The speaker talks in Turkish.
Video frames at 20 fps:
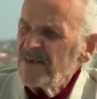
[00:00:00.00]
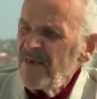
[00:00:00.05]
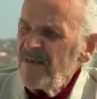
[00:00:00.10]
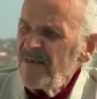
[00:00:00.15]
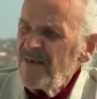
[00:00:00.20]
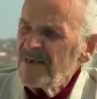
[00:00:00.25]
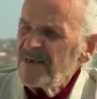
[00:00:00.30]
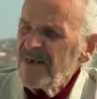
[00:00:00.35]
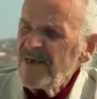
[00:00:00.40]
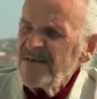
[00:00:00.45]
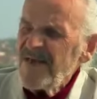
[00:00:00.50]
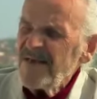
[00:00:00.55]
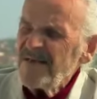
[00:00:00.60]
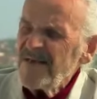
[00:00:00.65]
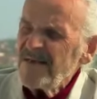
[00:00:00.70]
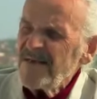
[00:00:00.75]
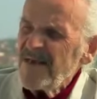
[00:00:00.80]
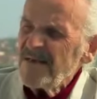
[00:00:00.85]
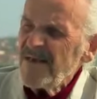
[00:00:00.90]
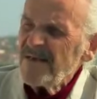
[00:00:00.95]
beste beste çe
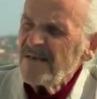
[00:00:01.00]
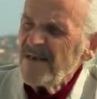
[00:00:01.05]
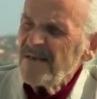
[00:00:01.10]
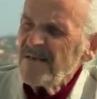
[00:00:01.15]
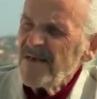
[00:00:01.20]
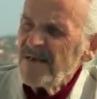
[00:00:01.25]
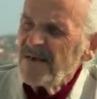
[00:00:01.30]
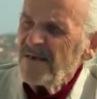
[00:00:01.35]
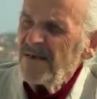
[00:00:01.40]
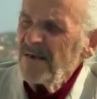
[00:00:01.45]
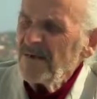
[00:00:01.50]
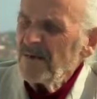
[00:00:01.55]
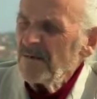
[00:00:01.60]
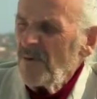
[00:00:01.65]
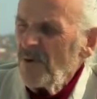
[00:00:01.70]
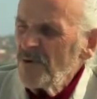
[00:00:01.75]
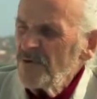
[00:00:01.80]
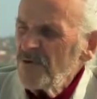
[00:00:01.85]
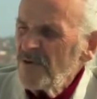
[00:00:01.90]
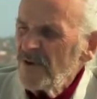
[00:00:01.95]
çe çe çe çe çe.
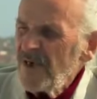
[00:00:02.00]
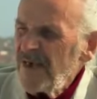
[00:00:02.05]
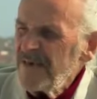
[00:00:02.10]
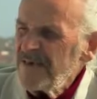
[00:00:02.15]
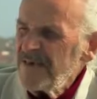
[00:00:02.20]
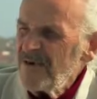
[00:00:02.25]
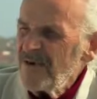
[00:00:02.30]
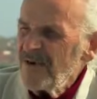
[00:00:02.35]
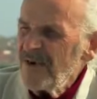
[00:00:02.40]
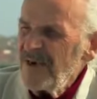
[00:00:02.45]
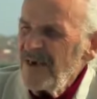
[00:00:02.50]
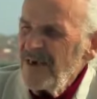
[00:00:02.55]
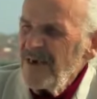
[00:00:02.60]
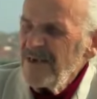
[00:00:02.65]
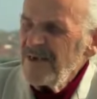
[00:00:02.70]
Bozuk eziyor.